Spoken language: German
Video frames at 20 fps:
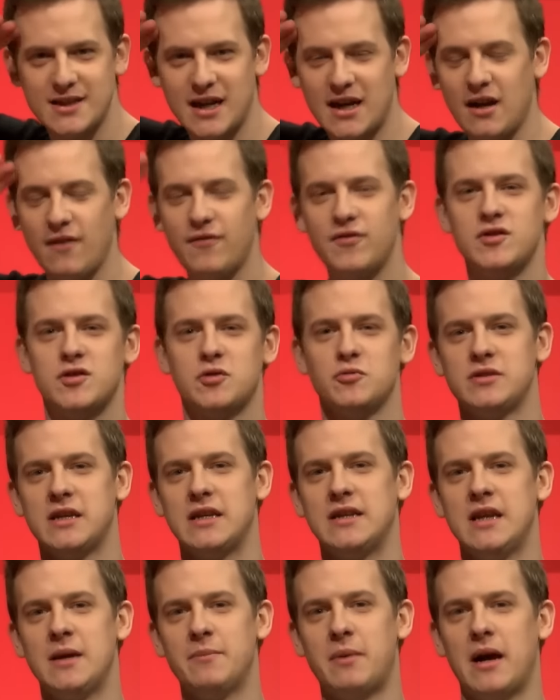Danke fürs
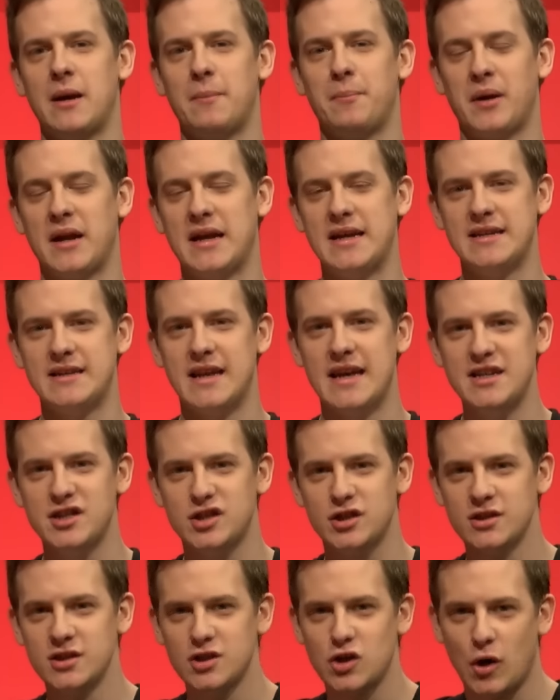Zusehen hier bei Play
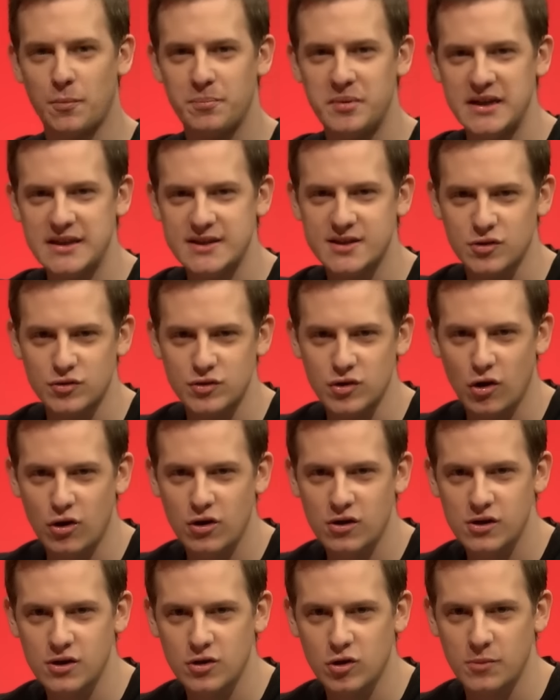Nation Top und
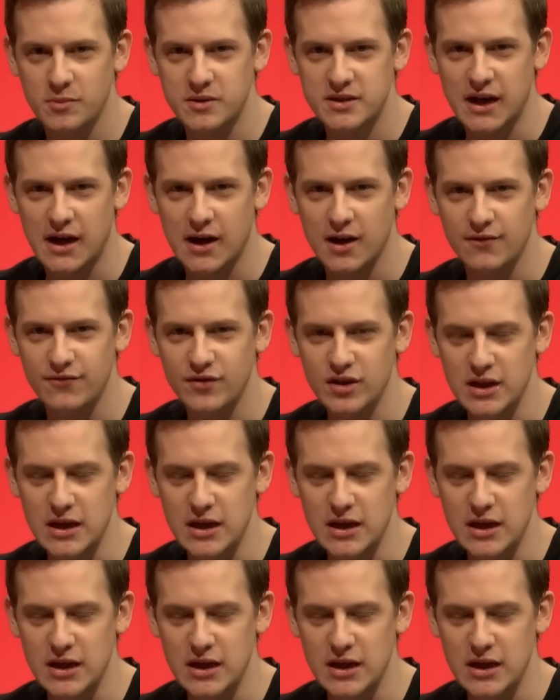eure Kommentare wie